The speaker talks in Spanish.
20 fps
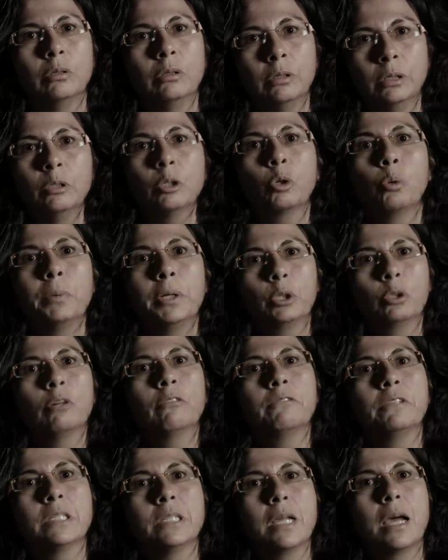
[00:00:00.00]
documentos
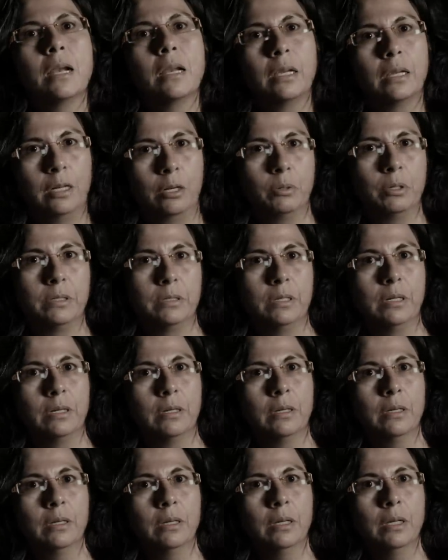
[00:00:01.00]
oficiales quiero decir.